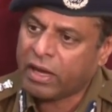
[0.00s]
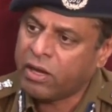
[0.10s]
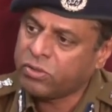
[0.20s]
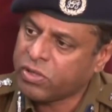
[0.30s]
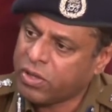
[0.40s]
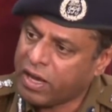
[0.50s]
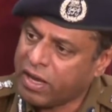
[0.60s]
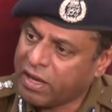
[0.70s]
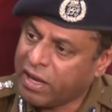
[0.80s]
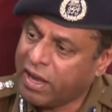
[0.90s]
कहाँ उसको
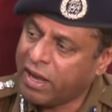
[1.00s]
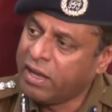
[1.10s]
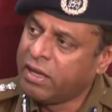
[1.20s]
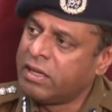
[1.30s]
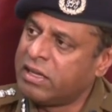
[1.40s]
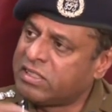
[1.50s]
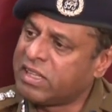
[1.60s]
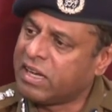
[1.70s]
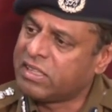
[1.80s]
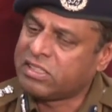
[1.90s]
खाना खिलाया ये
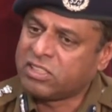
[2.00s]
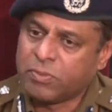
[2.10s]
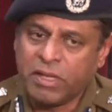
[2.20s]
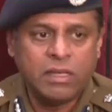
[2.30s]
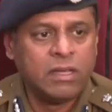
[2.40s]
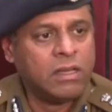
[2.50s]
सारे चीज भी